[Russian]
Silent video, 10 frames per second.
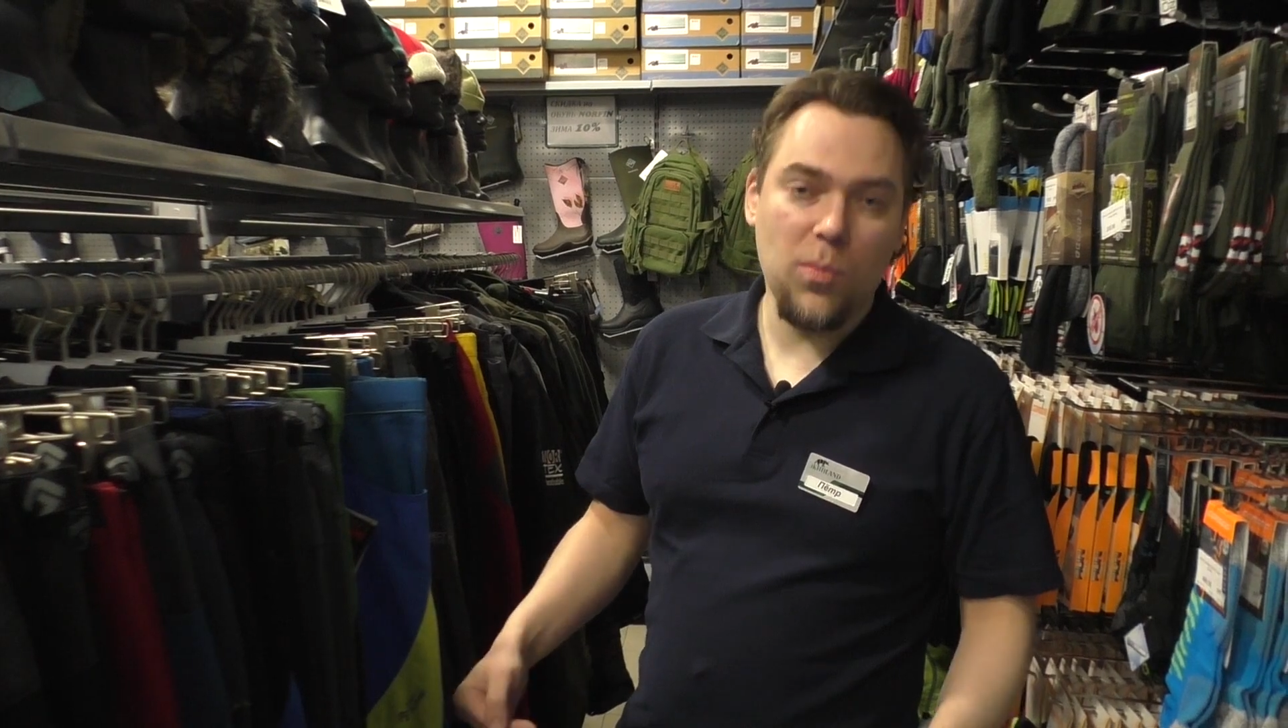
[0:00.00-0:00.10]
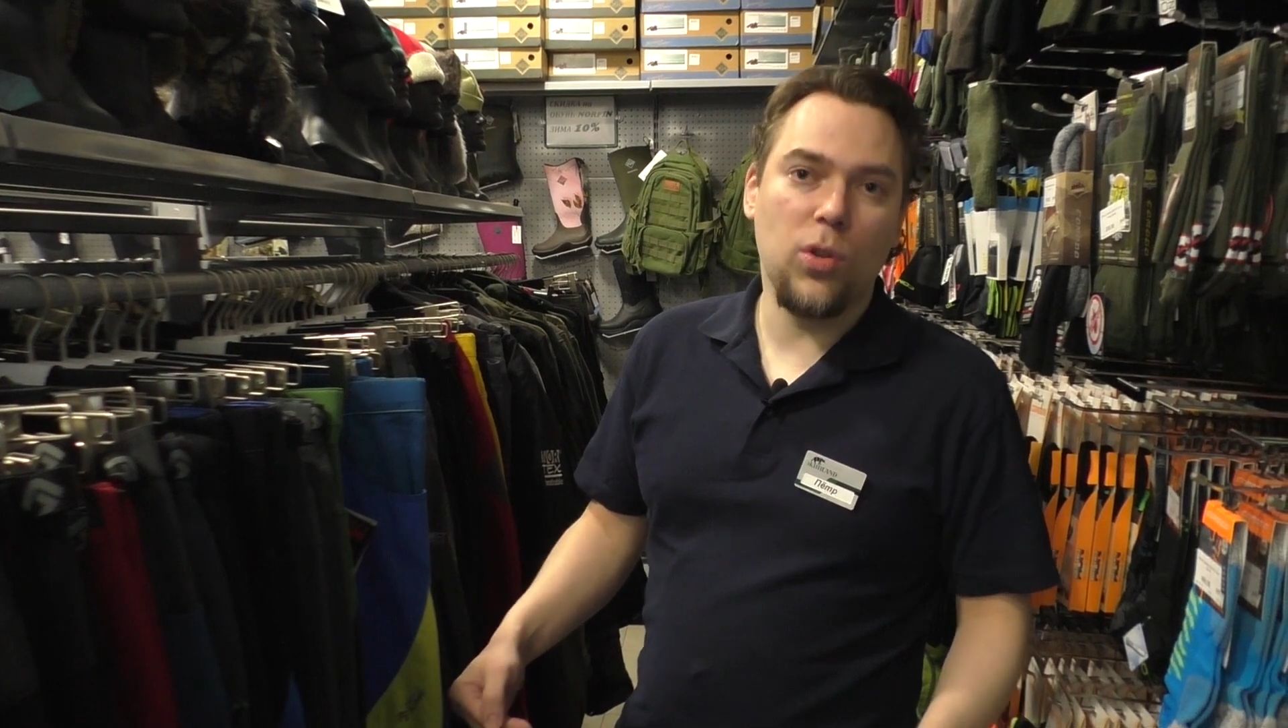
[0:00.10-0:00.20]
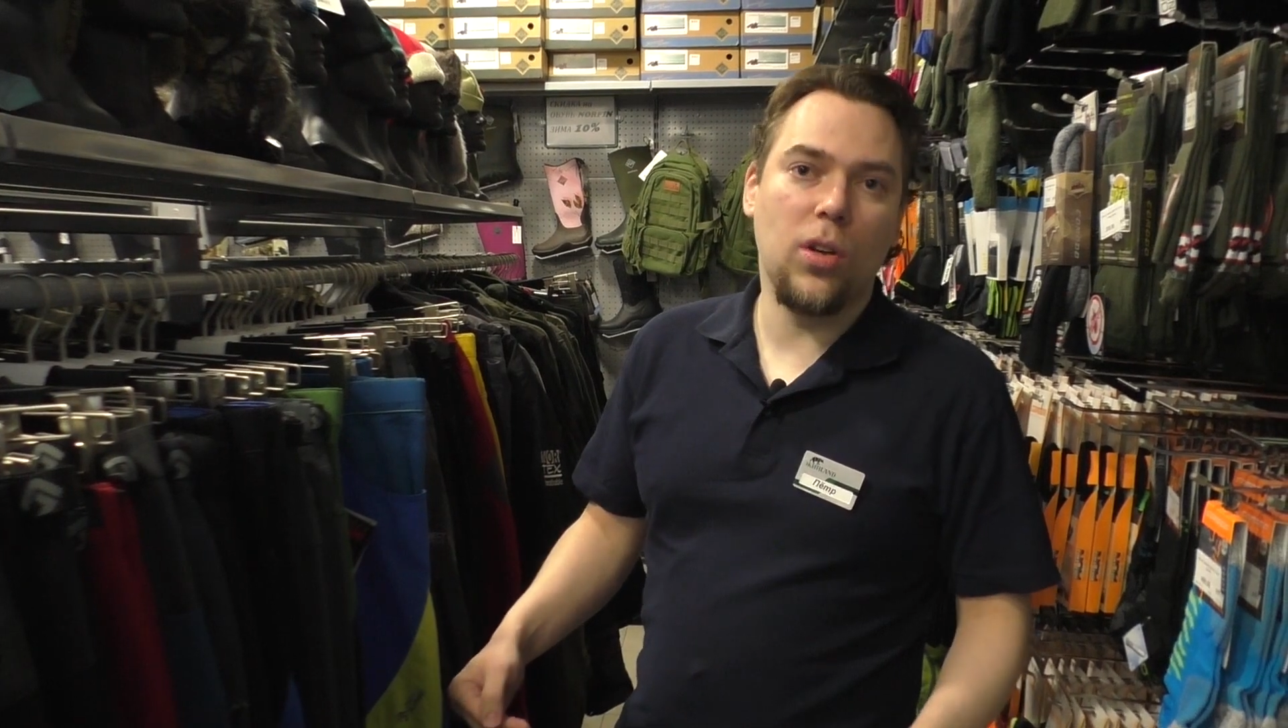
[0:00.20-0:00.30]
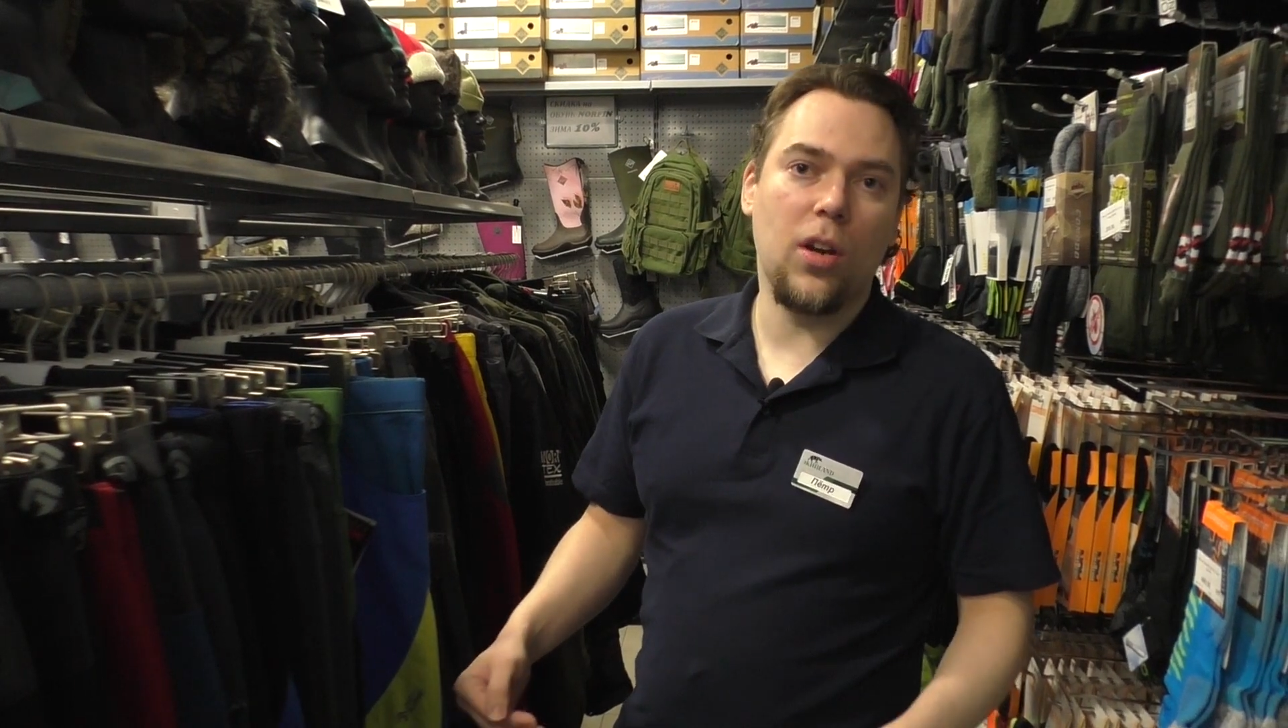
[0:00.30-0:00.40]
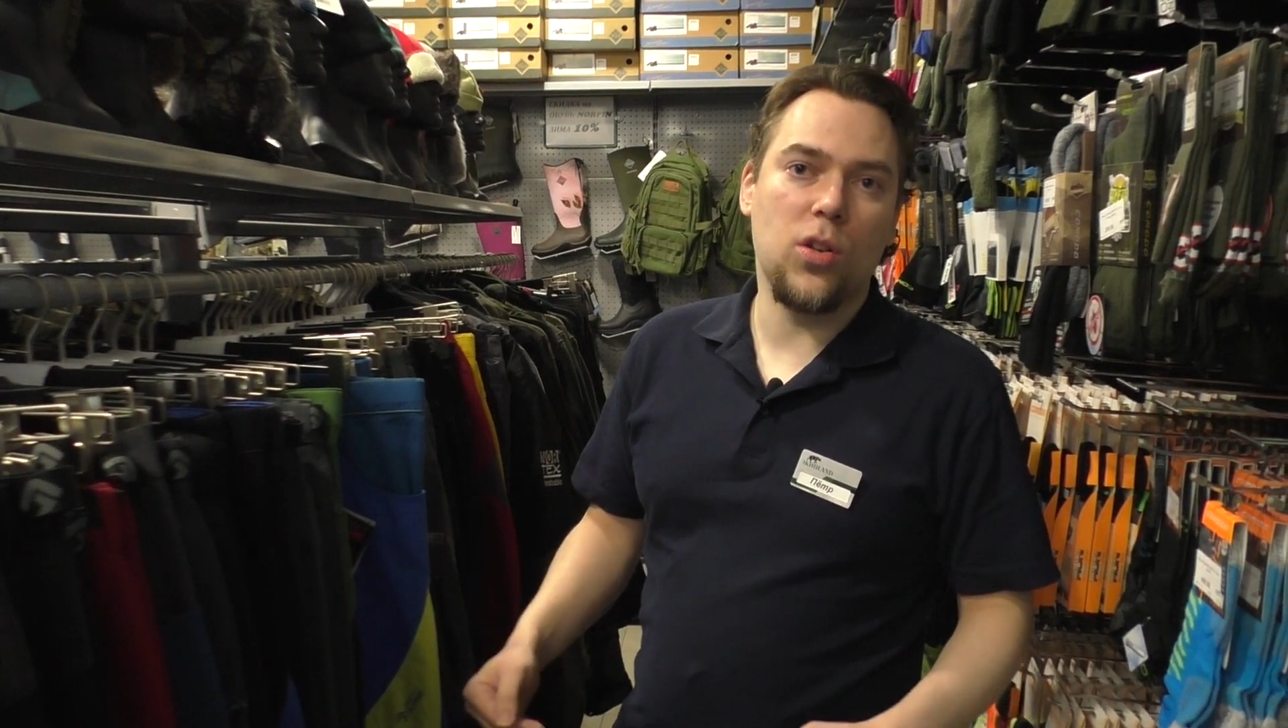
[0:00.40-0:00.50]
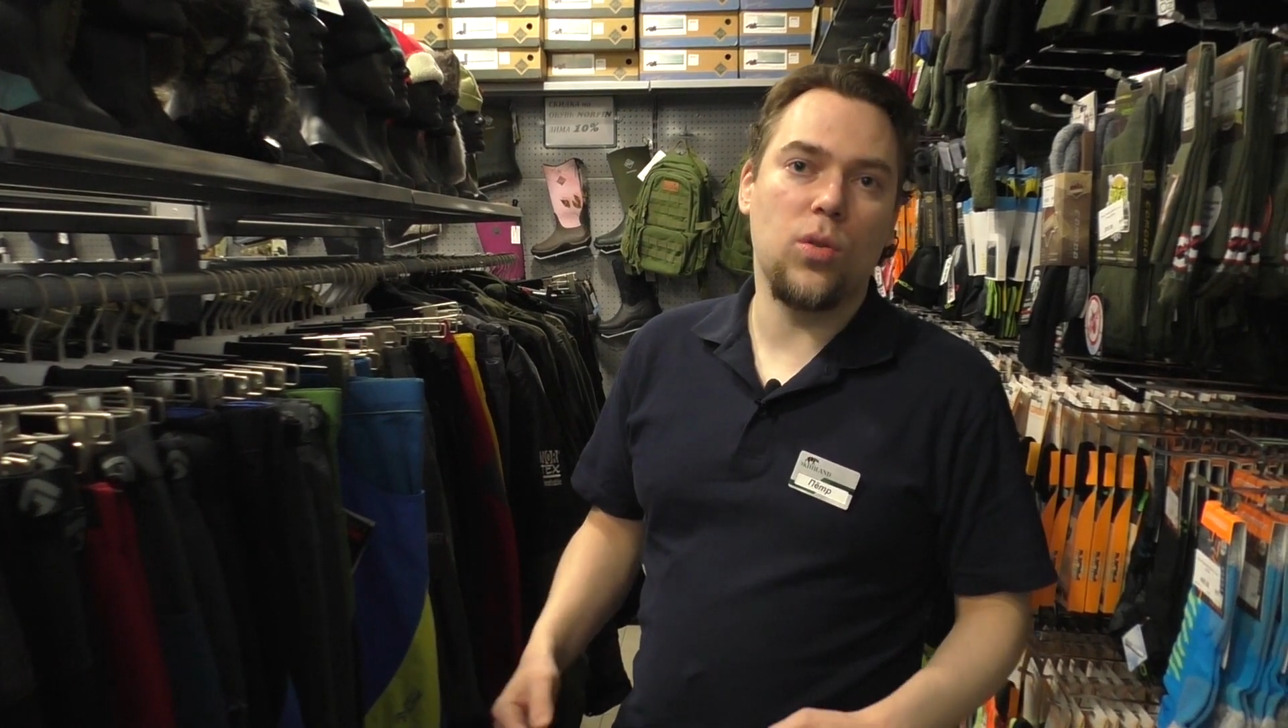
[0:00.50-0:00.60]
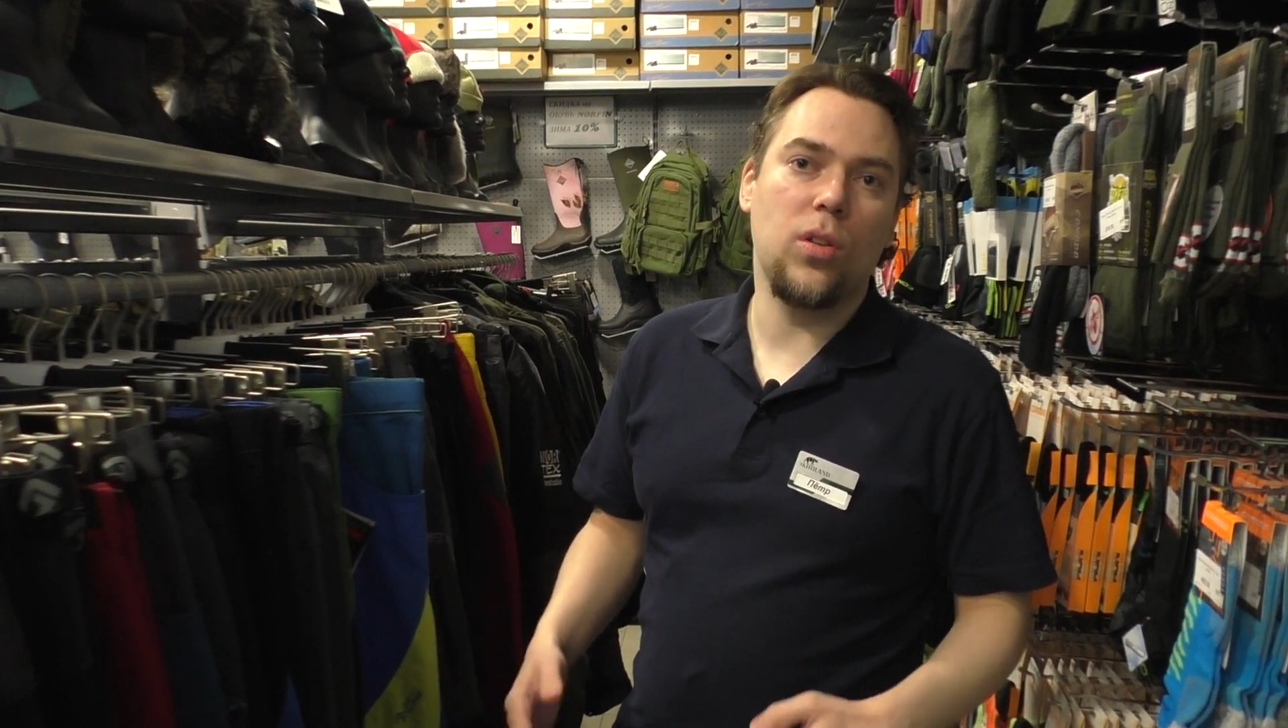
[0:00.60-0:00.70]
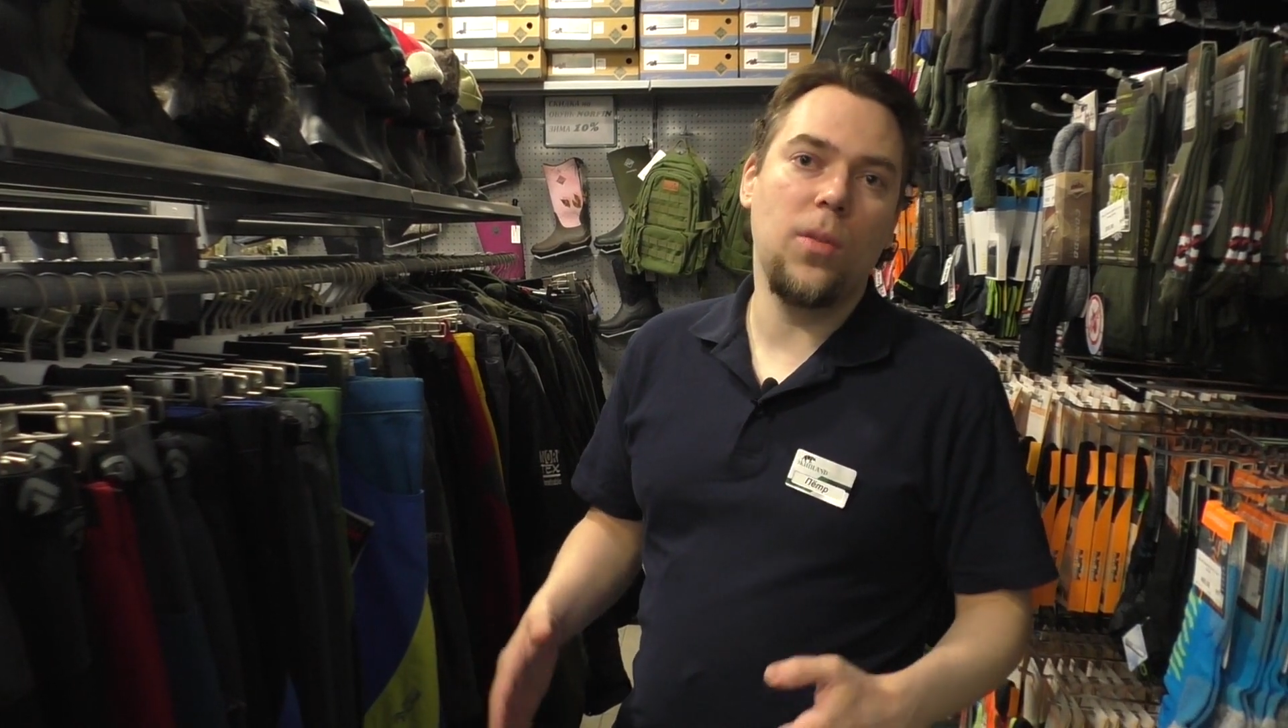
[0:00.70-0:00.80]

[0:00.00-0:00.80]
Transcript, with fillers: будет хорошо,